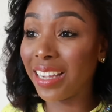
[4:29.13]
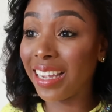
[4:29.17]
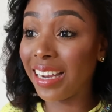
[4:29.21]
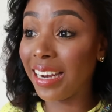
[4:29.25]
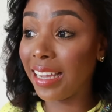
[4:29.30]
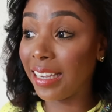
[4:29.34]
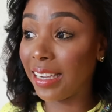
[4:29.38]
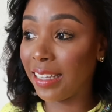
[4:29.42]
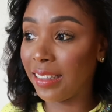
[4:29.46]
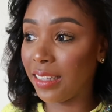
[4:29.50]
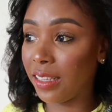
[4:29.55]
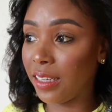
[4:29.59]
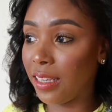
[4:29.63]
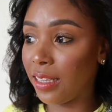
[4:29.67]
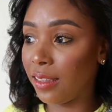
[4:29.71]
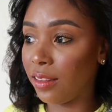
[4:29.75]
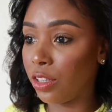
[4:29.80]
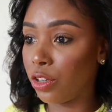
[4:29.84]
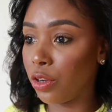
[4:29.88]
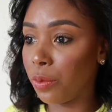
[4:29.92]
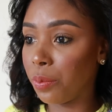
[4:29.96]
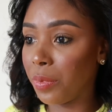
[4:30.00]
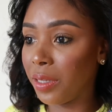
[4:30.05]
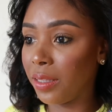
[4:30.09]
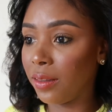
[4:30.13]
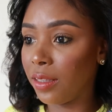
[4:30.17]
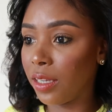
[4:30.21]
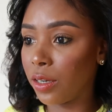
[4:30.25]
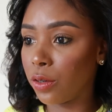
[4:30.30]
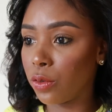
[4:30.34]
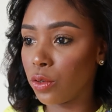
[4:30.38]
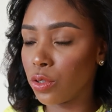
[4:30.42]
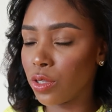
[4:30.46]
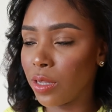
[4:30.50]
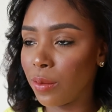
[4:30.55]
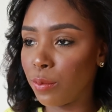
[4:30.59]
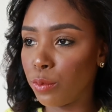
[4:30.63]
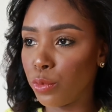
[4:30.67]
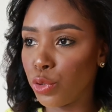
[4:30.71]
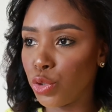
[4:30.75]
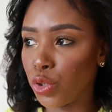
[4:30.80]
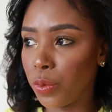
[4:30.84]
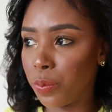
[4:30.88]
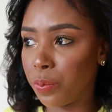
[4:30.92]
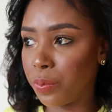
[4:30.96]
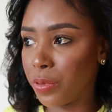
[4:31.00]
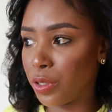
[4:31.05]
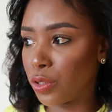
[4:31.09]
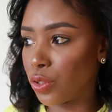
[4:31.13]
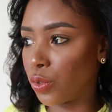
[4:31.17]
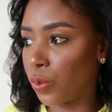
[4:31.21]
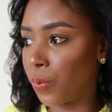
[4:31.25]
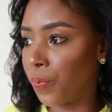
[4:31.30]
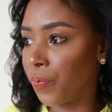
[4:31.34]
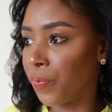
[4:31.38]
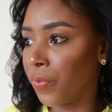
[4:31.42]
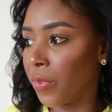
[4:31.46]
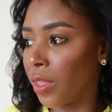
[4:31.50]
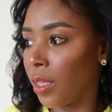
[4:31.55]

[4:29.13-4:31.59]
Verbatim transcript: es que las que tenía anteriormente rozan mucho el piso.